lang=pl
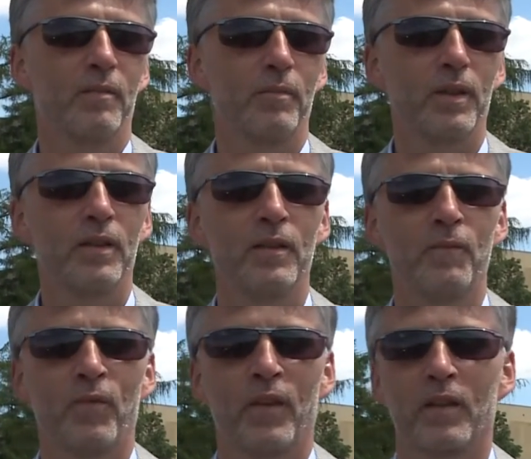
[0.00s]
My,
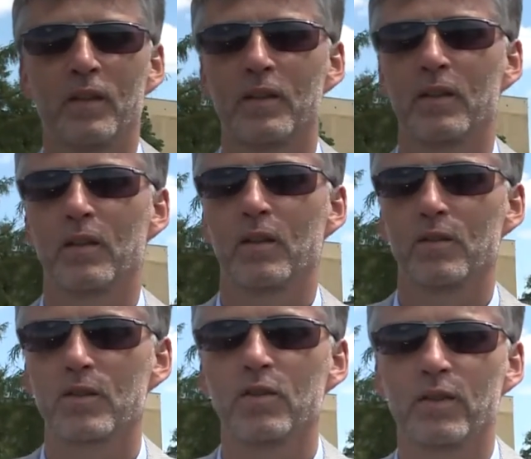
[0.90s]
y,
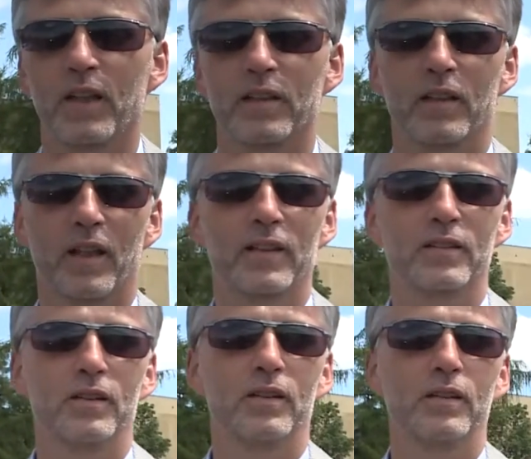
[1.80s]
Ostrowianie,
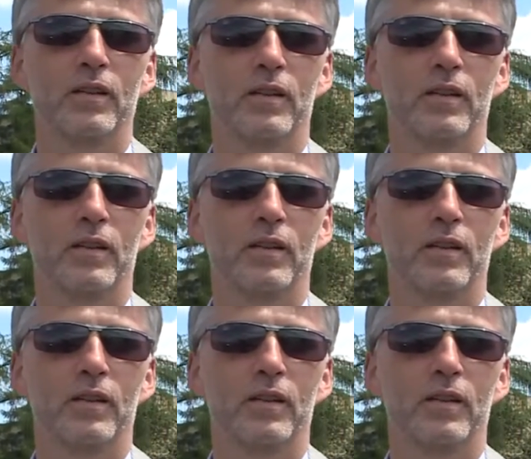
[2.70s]
radni,